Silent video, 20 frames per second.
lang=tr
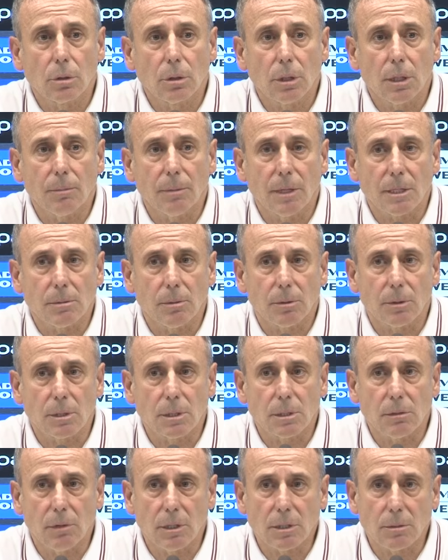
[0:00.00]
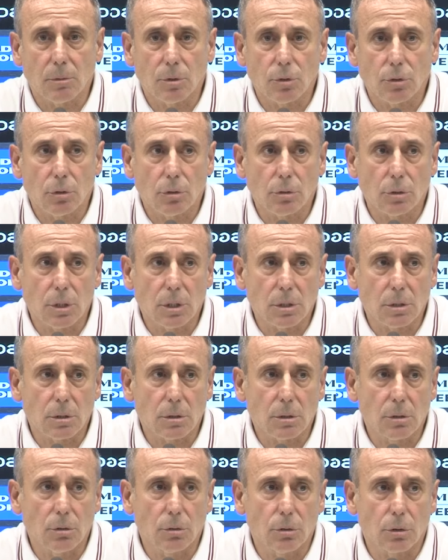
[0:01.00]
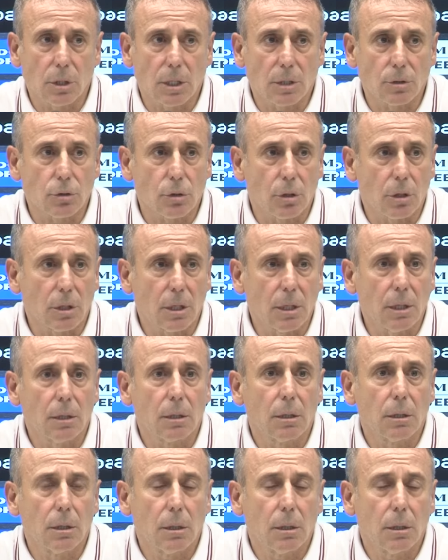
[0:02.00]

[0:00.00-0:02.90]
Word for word: Deplasmanda Sivas maçı oynayacağız. Döndükten sonra da